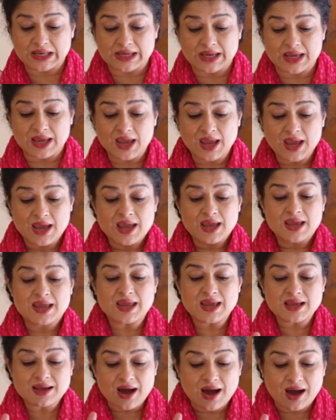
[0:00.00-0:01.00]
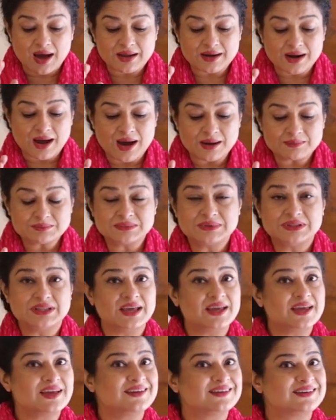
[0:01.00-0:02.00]
के लिए एक
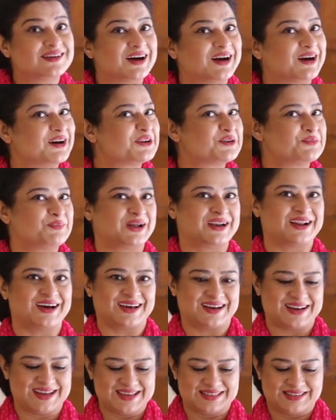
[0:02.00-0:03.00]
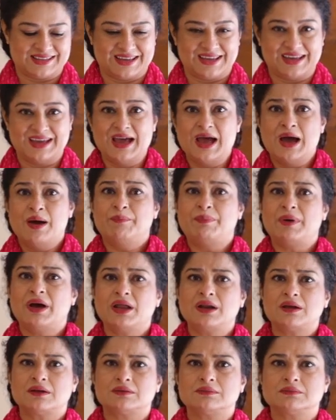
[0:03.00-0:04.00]
आरामदेह घर बना रहे थे
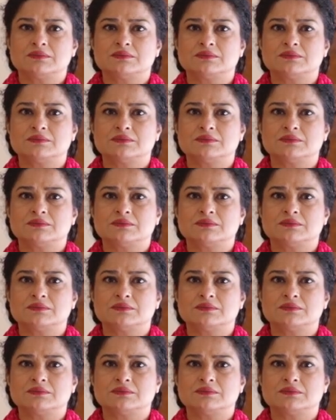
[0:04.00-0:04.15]
पर